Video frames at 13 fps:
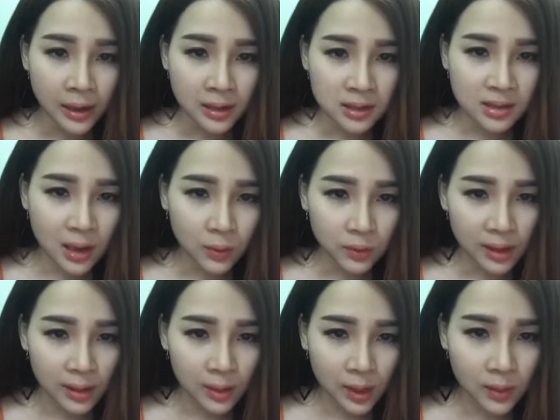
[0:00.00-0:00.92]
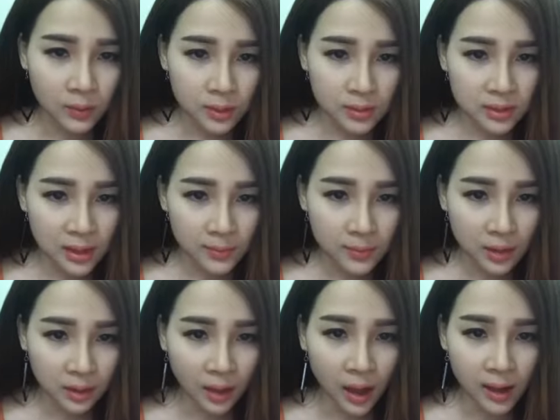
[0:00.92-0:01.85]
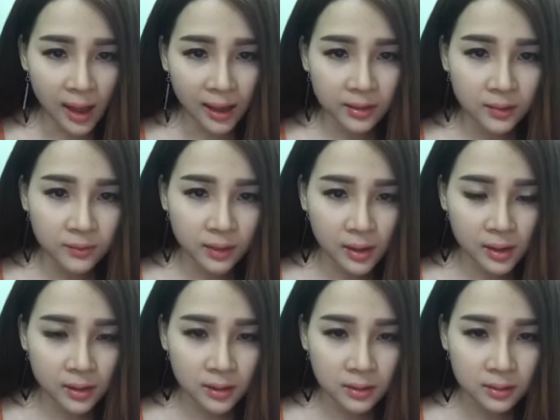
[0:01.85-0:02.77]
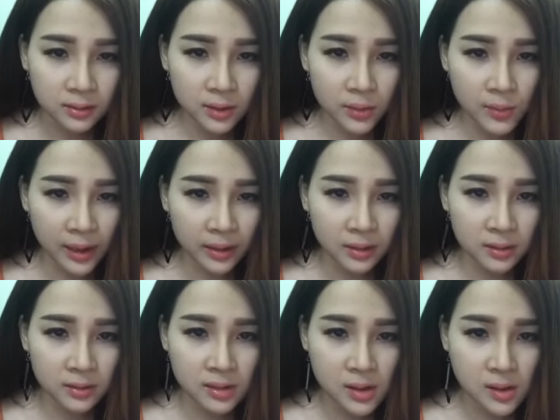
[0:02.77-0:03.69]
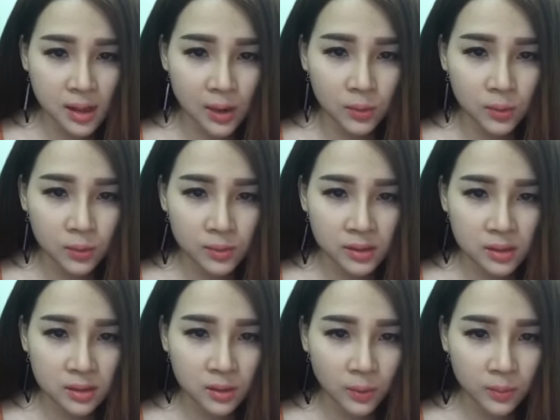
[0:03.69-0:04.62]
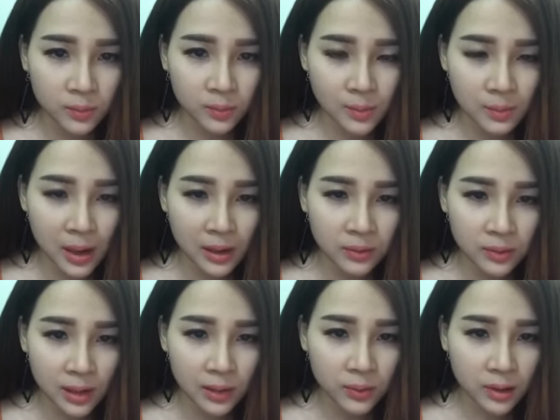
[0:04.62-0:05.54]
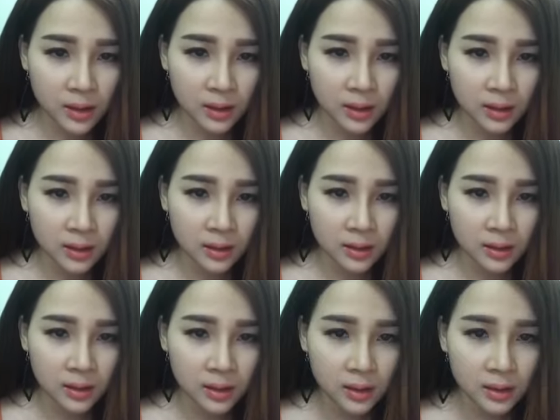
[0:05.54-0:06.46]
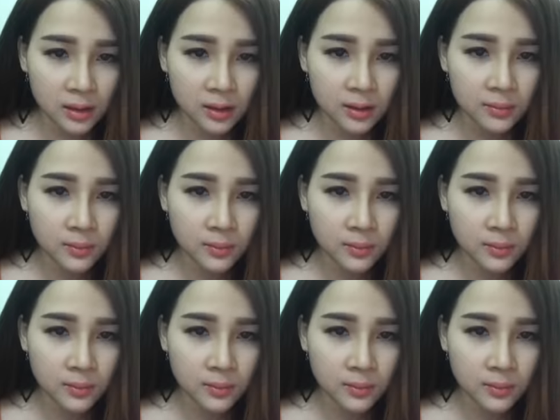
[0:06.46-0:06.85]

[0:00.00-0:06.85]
sau này lâu lâu nó sẽ bị to lại, chứ không phải là nó nhiều bạn ở xe lâu mình sử dụng bao nhiêu lâu giờ nó nó nó hơi